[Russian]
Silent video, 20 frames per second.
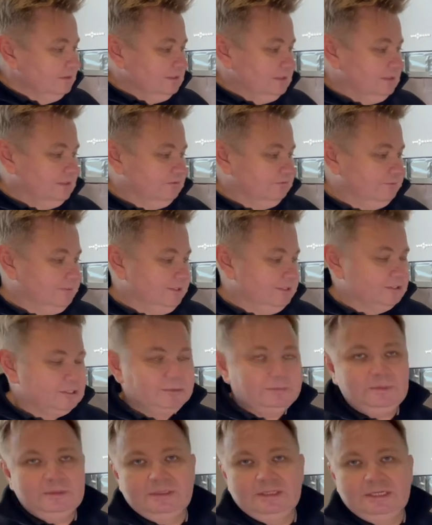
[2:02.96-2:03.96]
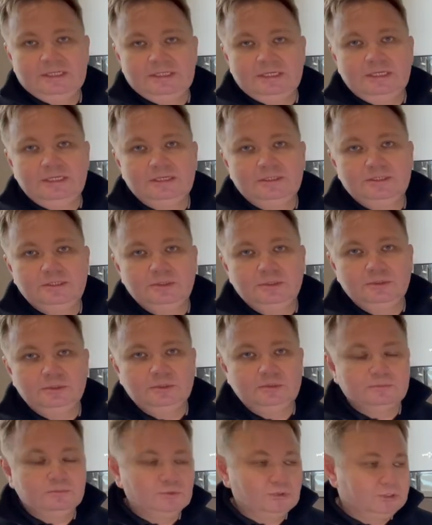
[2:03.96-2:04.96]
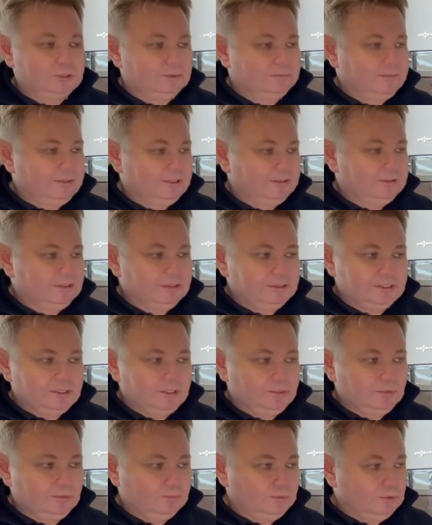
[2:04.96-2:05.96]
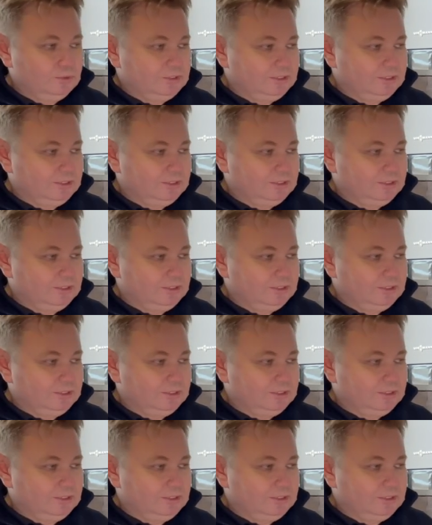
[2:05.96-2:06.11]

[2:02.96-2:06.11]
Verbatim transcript: Э, в принципе, осилить ее может практически любой